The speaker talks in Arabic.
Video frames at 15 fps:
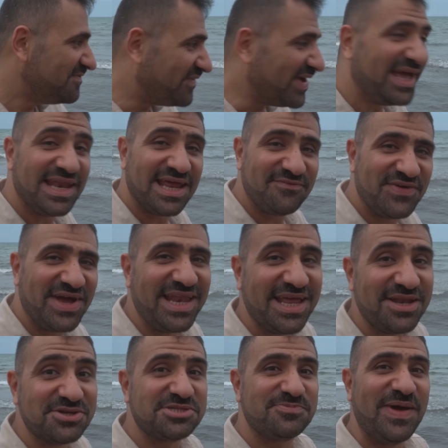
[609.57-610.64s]
فعلا
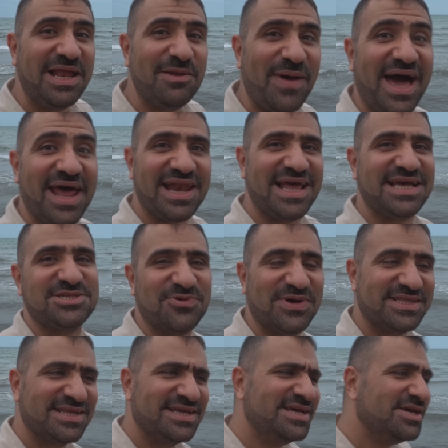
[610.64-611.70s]
فعلا يصبح البحر
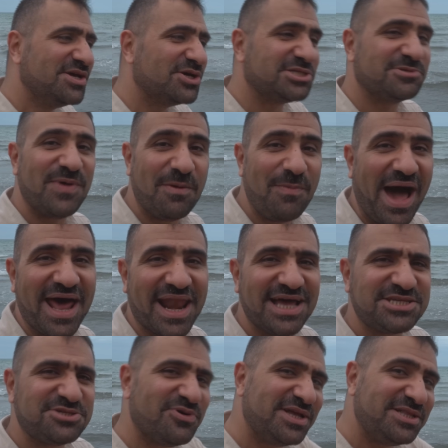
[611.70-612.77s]
الاسود يصبح
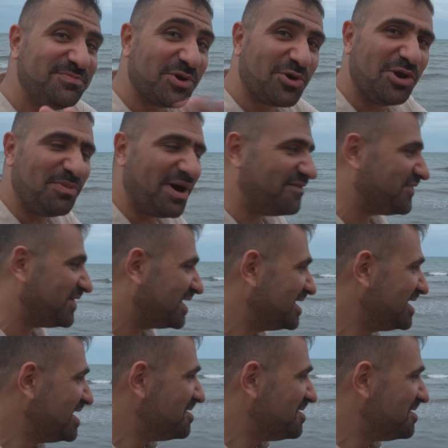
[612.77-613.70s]
بحر اسود بكل ما فيه